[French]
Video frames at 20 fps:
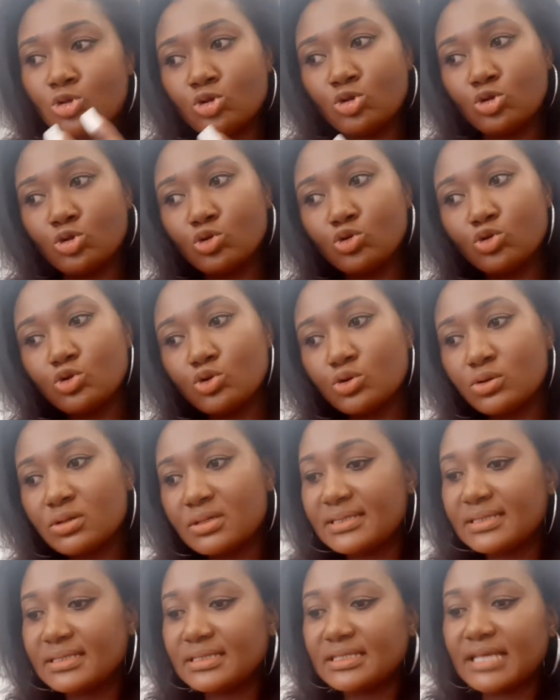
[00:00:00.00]
tous
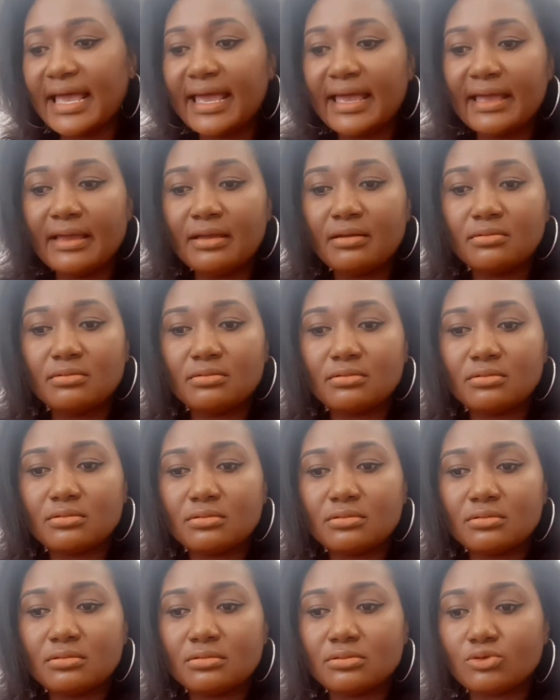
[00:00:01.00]
ces,
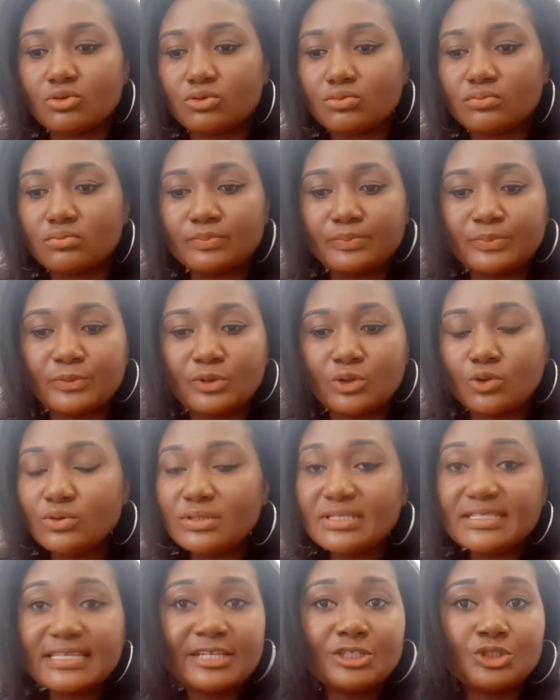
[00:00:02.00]
toutes
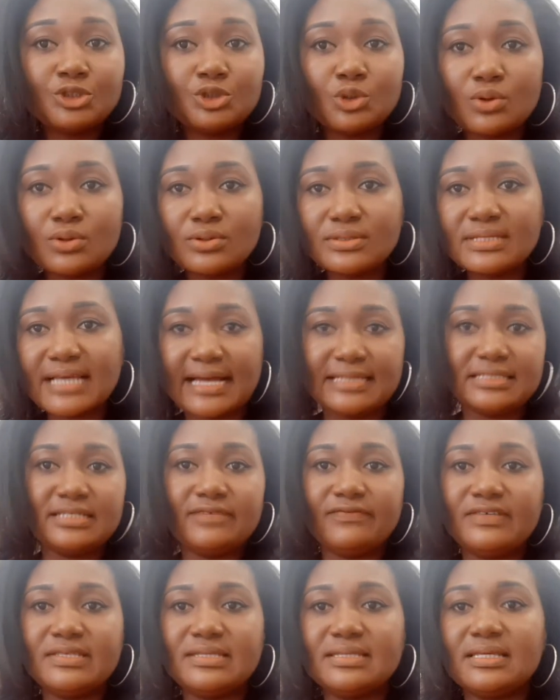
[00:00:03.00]
ces choses
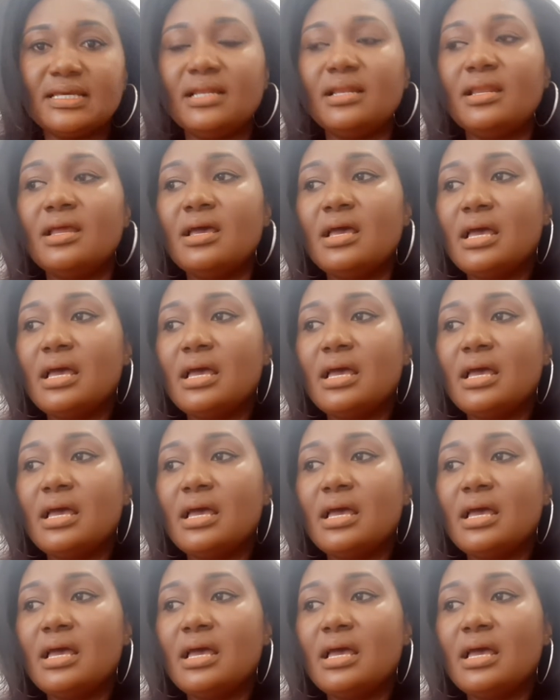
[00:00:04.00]
artificielles.